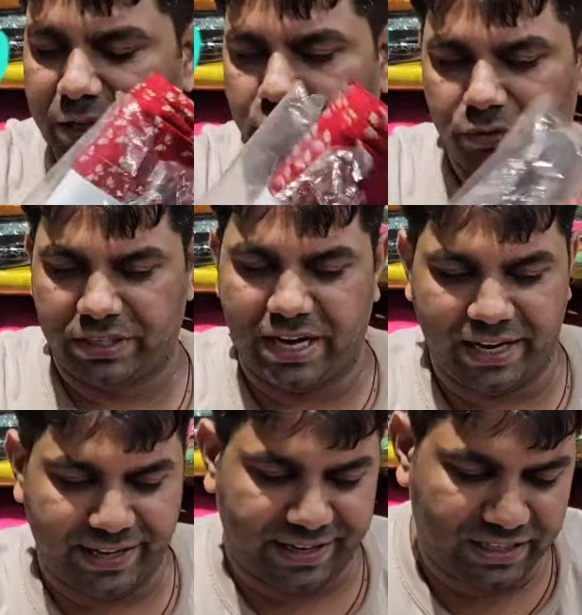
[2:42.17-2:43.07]
वाले सूट का
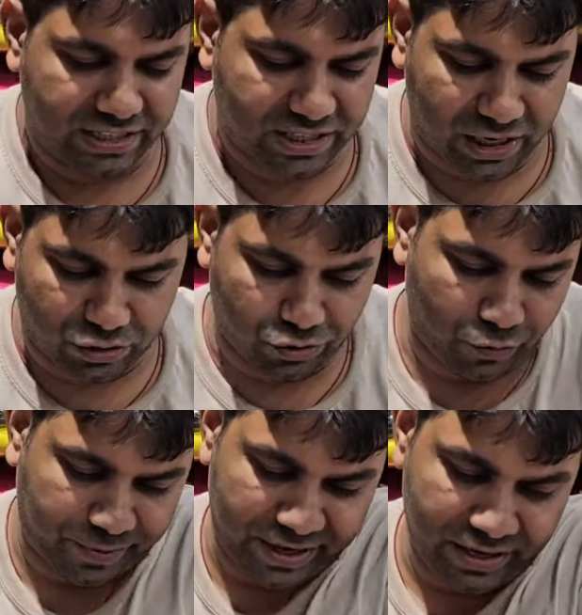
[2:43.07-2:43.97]
रेट है जी चार सौ
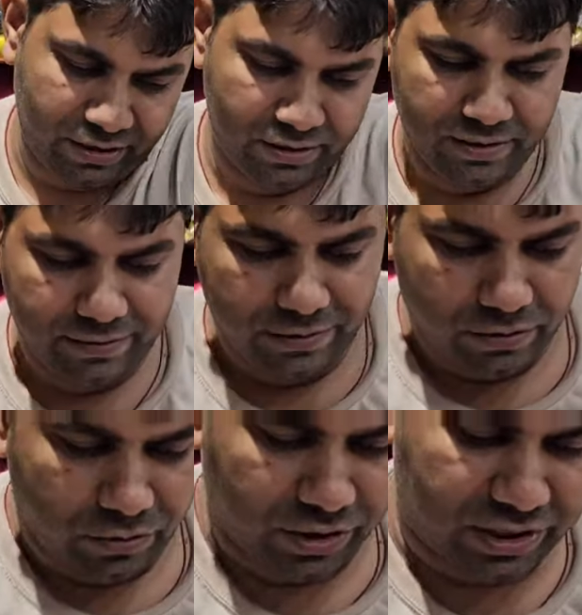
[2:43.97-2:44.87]
रुपये
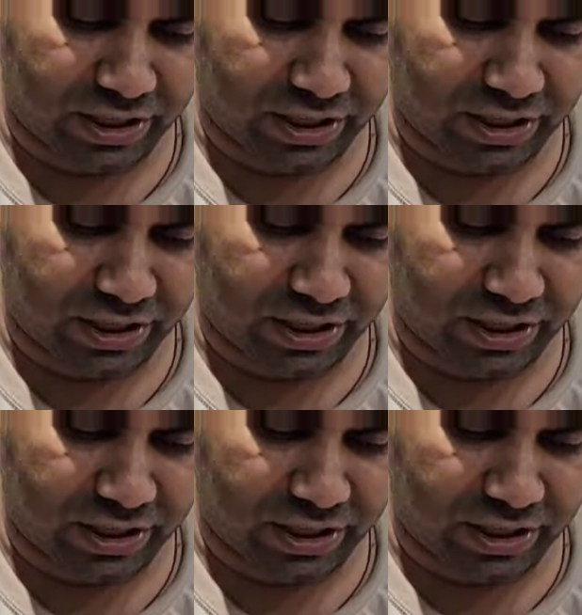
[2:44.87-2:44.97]
और